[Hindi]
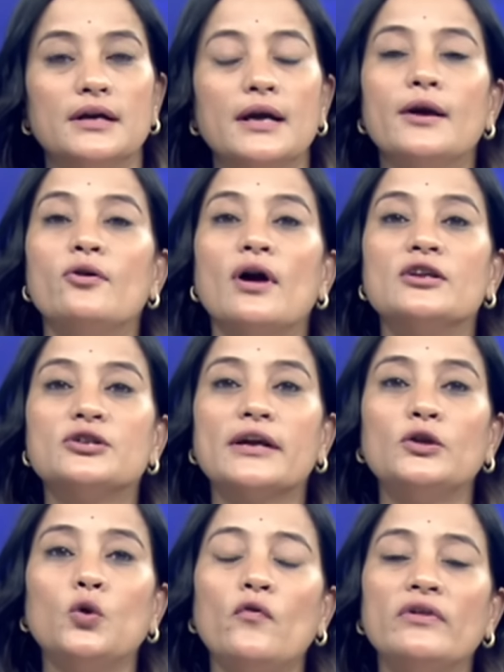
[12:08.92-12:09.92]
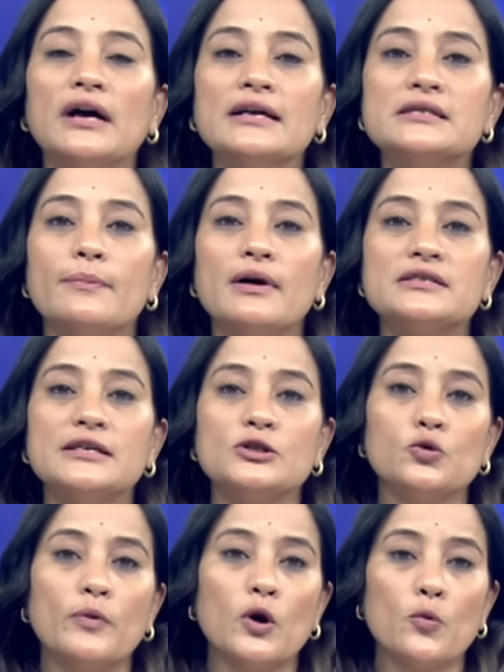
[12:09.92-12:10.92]
राज्य की दो विधानसभा सीटों
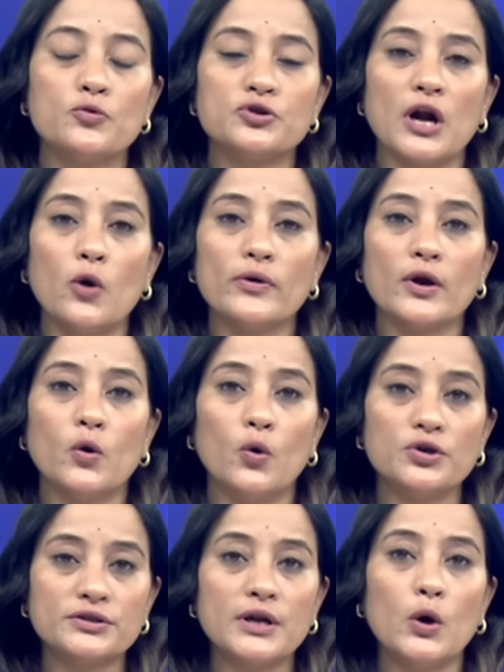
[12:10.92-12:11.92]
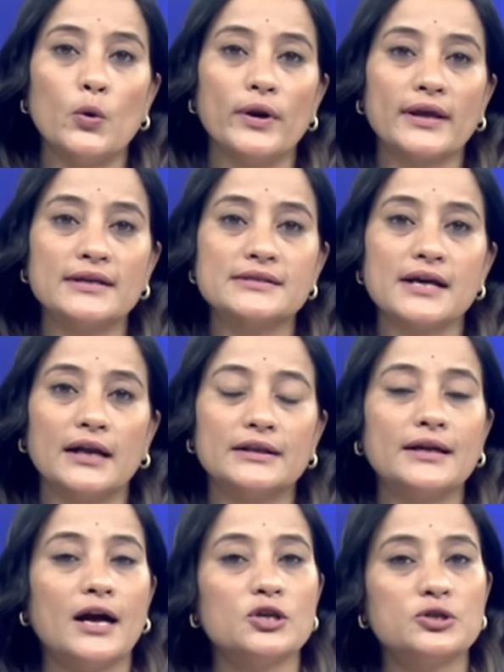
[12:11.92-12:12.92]
पर उपचुनाव की घोषणा होने के साथ ही
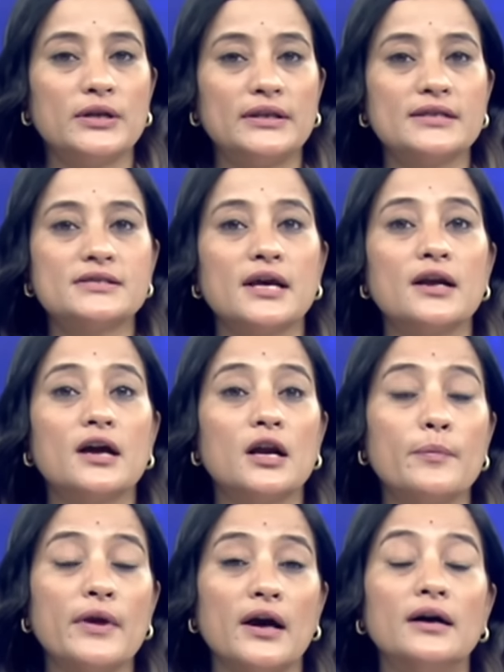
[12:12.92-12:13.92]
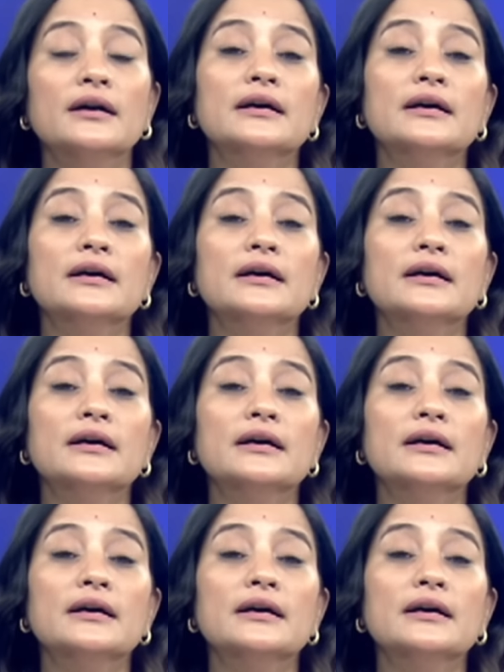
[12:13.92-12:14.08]
राजनीतिक सरगर्मियां